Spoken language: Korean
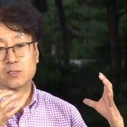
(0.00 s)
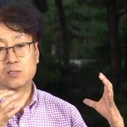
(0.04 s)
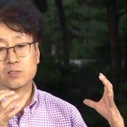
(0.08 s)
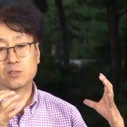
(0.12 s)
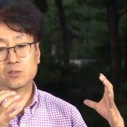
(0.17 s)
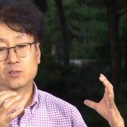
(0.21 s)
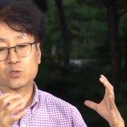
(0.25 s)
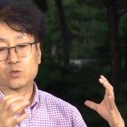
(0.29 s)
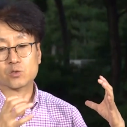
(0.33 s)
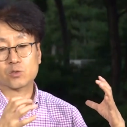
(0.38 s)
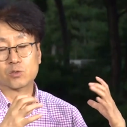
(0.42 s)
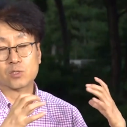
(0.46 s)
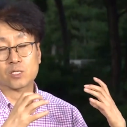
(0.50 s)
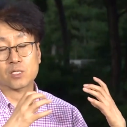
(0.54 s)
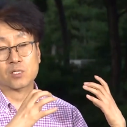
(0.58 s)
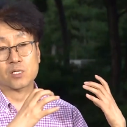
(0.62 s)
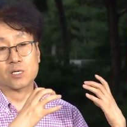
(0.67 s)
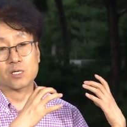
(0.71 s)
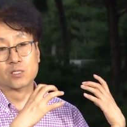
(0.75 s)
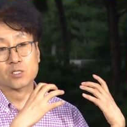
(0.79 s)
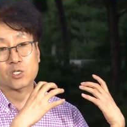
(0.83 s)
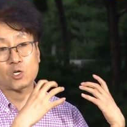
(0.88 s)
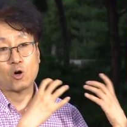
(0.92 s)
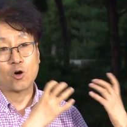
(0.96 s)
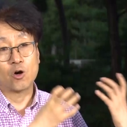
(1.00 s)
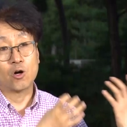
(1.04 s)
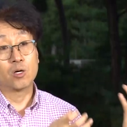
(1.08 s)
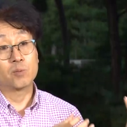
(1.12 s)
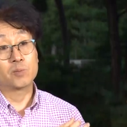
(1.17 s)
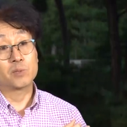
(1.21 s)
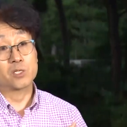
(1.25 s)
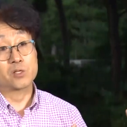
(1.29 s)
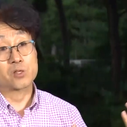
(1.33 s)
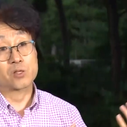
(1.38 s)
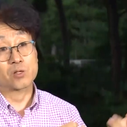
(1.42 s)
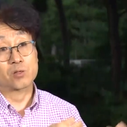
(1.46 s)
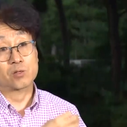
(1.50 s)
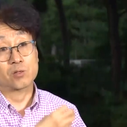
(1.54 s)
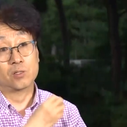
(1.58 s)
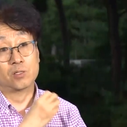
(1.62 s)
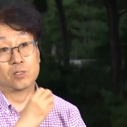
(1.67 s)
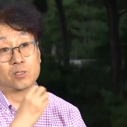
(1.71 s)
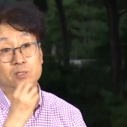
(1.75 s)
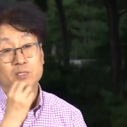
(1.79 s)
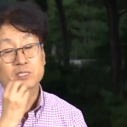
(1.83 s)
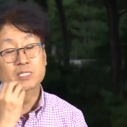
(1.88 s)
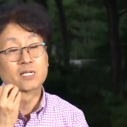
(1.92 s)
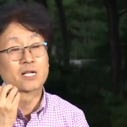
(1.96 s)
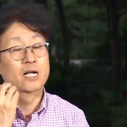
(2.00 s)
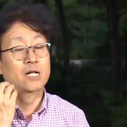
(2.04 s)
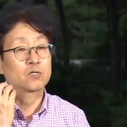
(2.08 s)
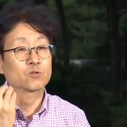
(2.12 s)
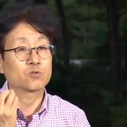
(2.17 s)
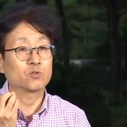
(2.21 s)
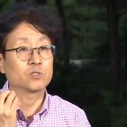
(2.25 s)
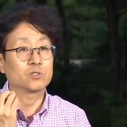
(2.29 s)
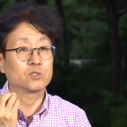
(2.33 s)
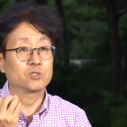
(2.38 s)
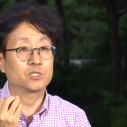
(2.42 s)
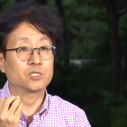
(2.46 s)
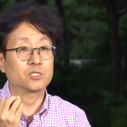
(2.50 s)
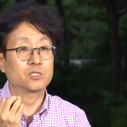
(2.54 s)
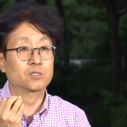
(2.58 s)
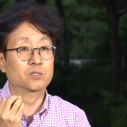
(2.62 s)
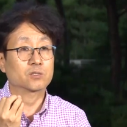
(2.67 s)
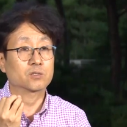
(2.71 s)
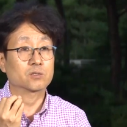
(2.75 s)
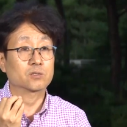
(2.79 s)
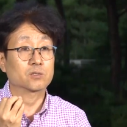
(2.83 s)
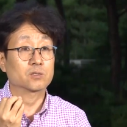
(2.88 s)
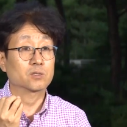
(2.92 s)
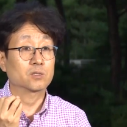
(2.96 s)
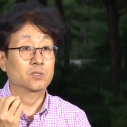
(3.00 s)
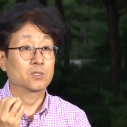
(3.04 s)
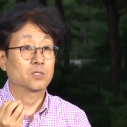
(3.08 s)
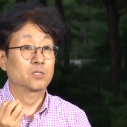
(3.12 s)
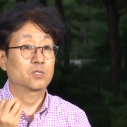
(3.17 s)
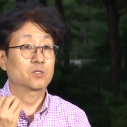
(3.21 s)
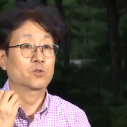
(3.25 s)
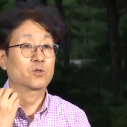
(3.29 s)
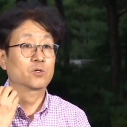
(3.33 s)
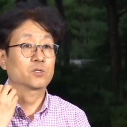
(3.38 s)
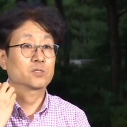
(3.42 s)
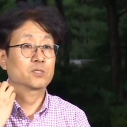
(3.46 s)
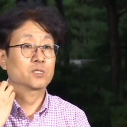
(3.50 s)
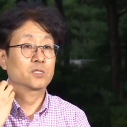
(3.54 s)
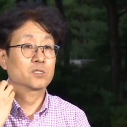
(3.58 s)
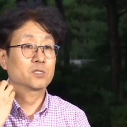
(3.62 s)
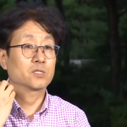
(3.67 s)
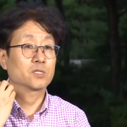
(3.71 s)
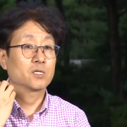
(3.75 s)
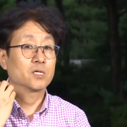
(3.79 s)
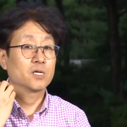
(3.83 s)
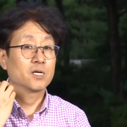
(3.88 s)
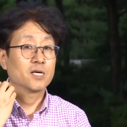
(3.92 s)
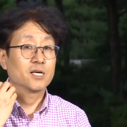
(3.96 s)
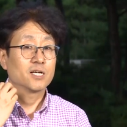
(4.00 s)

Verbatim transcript: 그쪽에 대한 경험이 있어서 잘 알고 있는 지식들은 굉장히